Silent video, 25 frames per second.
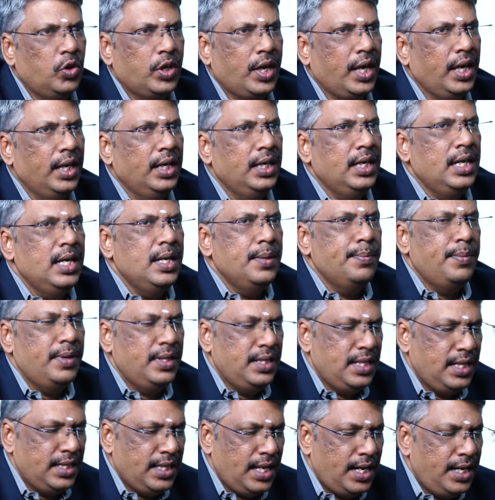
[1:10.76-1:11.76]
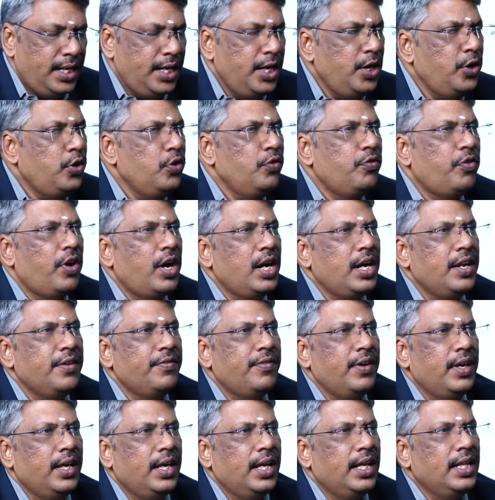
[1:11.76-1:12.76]
ஓகே இப்போ இந்த தேர்ட்டி டு ஃபார்ட்டி
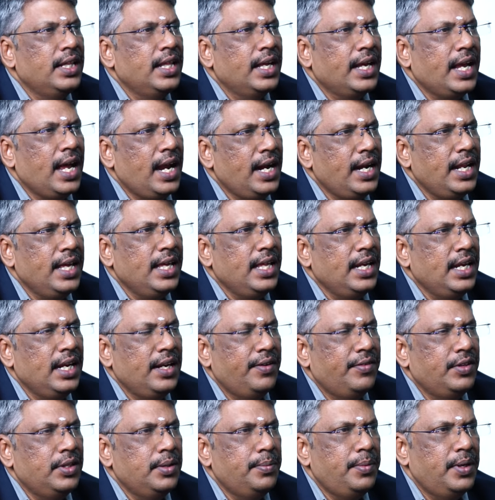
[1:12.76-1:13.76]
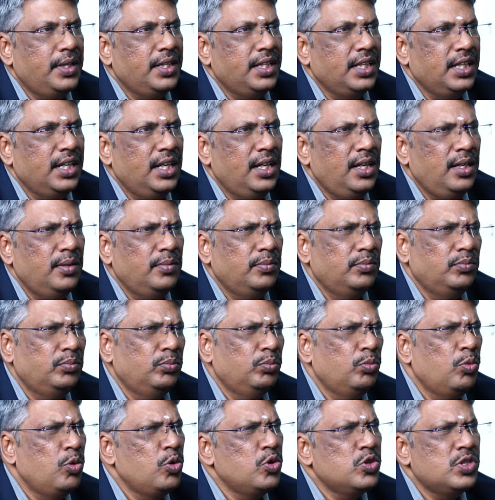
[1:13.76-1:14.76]
ஃபைவ் இந்த கேட்டகரியில் வந்து பார்த்தீங்கன்னா
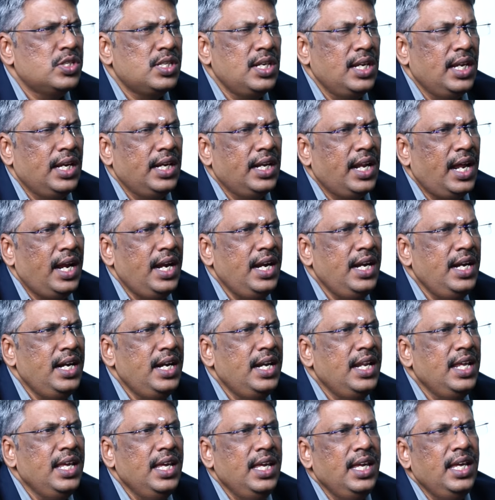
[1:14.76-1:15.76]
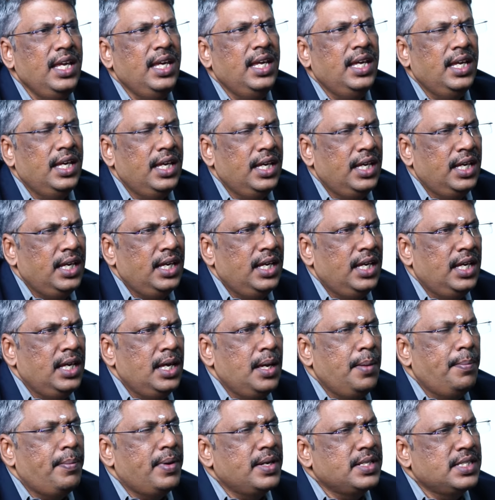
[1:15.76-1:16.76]
மோஸ்ட்லி நைன்ட்டி
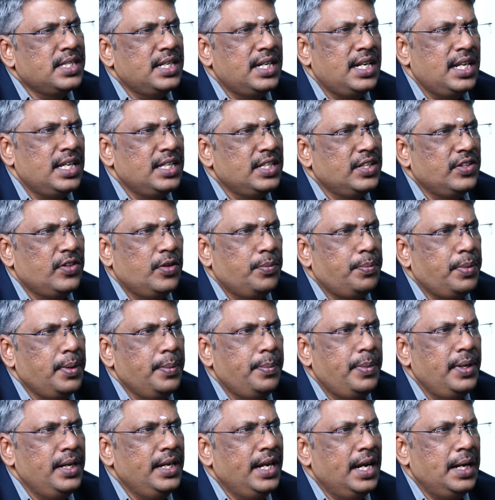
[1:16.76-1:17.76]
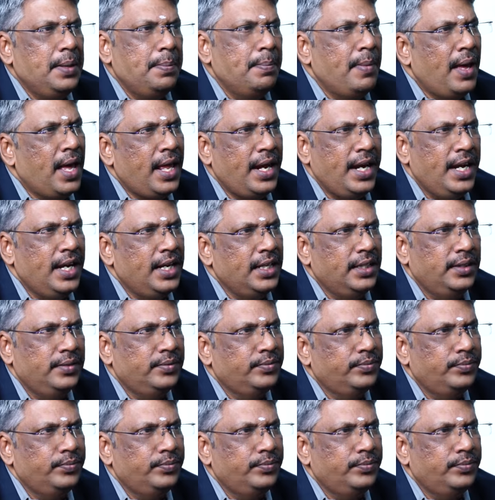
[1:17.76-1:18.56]
பர்சன்டேஜ் ஆஃப் த பீப்புள் கெட் மேரிட்